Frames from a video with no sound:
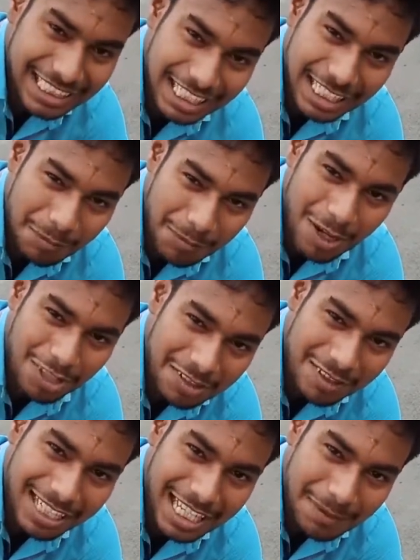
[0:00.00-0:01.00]
ज़्यादा लंबा होने
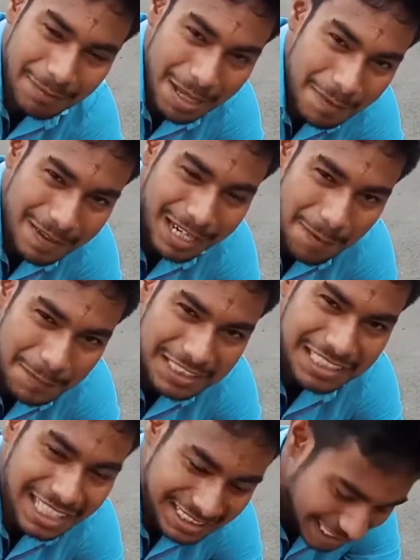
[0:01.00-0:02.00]
वाला है मैं भी काफ़ी
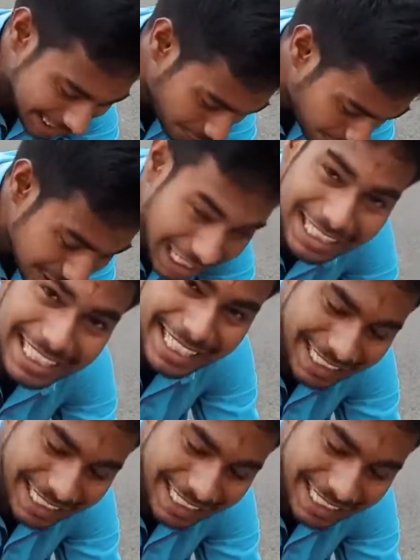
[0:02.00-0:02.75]
ज़्यादा एक्साइटेड हूँ जानने